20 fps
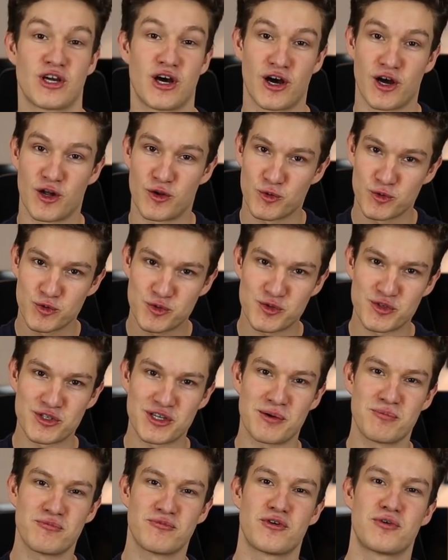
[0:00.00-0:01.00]
Ja, hallo
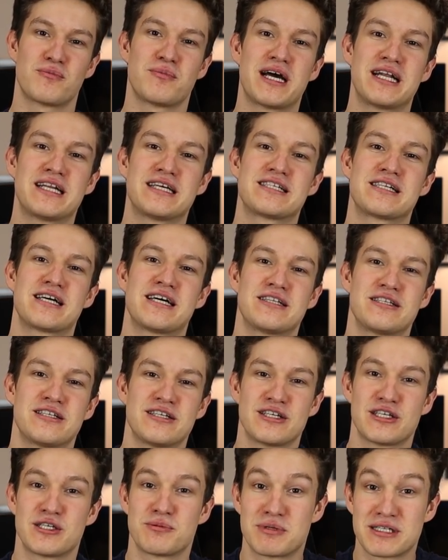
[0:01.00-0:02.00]
zusammen von meiner
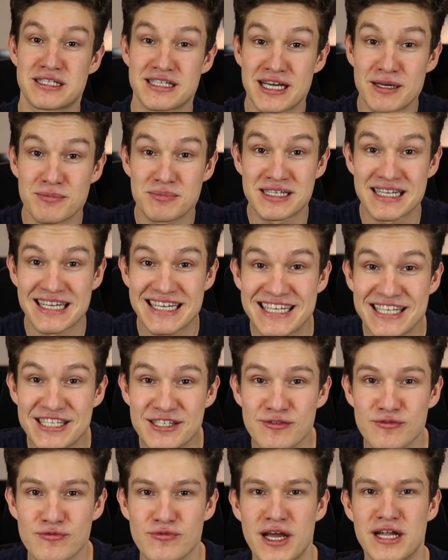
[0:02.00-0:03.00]
Seite. Ich bin selbst
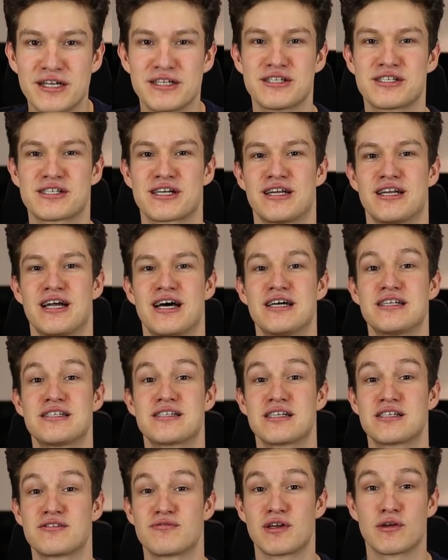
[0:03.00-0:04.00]
Riesenfan des
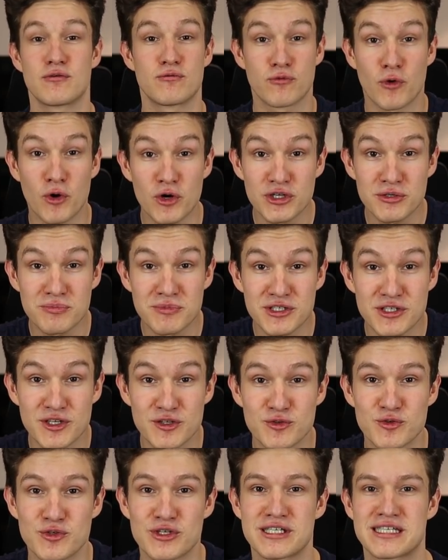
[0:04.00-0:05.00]
Kanals, deswegen freue ich mich
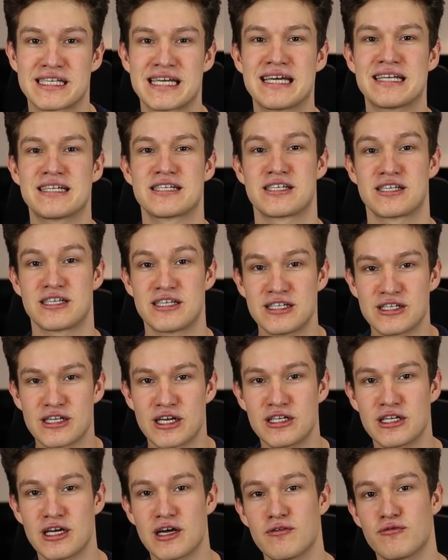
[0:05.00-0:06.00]
natürlich sehr, dass ich hier
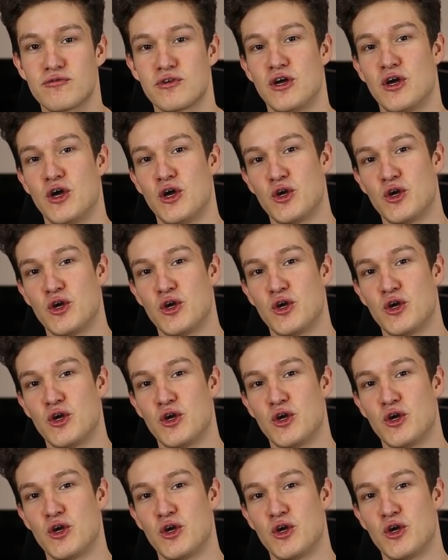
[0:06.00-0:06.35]
sein darf.